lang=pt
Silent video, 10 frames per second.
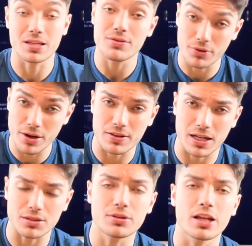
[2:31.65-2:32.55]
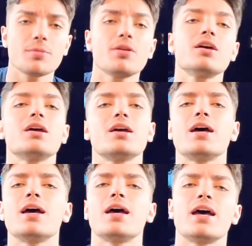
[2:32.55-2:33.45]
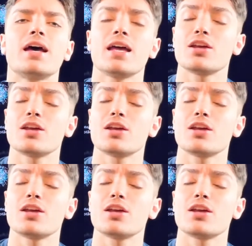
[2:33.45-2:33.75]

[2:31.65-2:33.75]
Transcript: Que foi revelado no Grêmio. É,